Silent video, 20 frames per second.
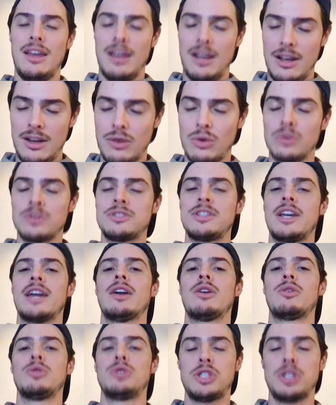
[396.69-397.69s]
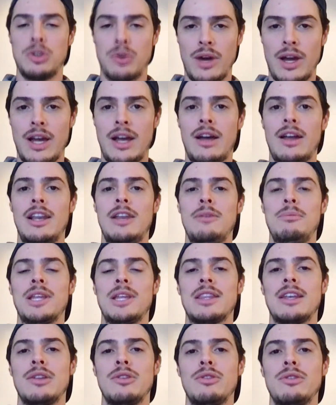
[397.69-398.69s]
ele consegue continuar
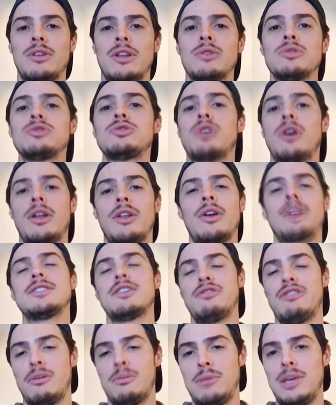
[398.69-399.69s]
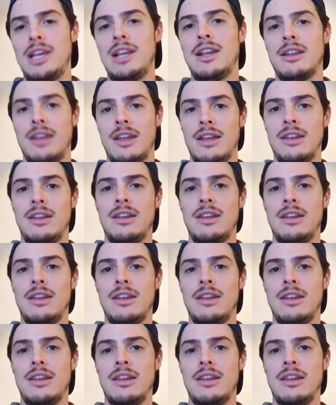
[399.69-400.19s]
alimentando não só a nossa família, né,